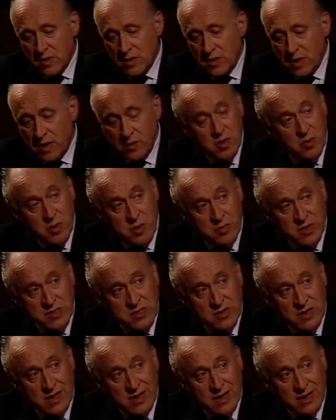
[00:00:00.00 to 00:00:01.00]
a mí no me
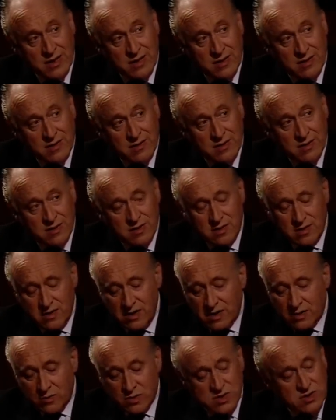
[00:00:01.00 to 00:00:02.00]
impresiona nada.
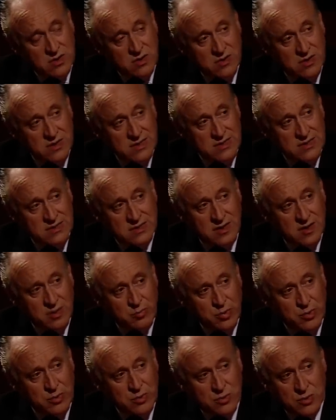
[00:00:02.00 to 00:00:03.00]
La cuestión es hasta qué
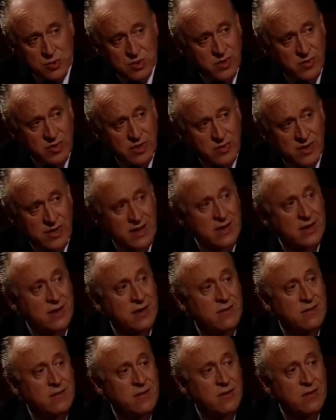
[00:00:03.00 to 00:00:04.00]
punto Sabino
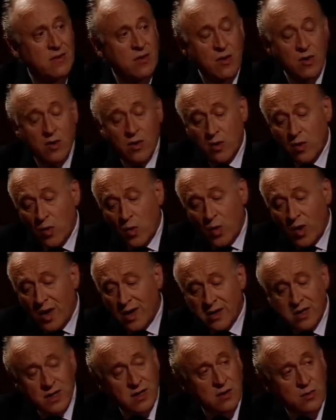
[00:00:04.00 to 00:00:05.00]
Arana, o
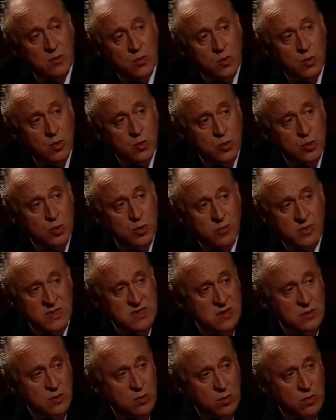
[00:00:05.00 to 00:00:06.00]
alguien incluso más
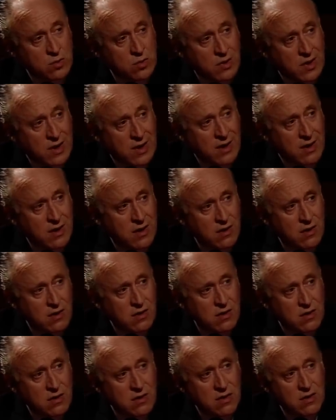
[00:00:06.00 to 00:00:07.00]
inculto que él,
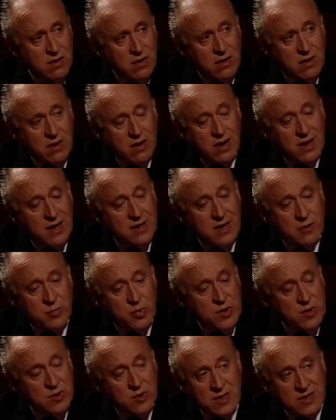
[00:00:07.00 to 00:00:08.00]
haya
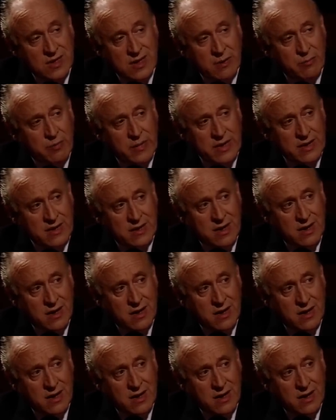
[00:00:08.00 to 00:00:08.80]
podido interpretar la